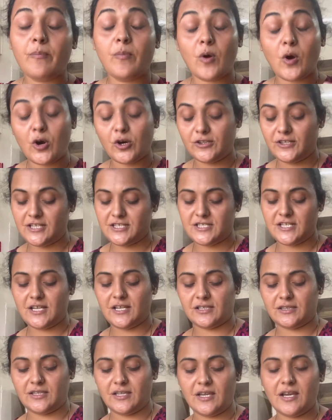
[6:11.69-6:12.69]
बहुत ही अच्छी
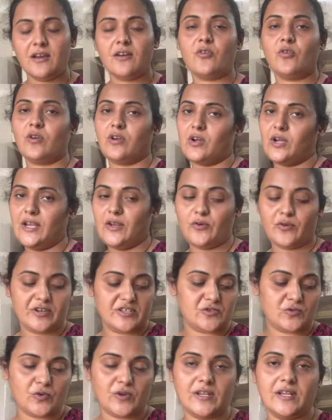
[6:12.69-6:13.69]
लगती है और कई लोग
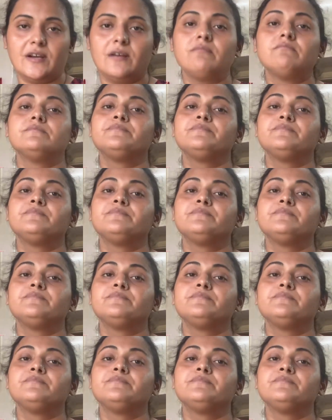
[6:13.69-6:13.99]
इसको है ना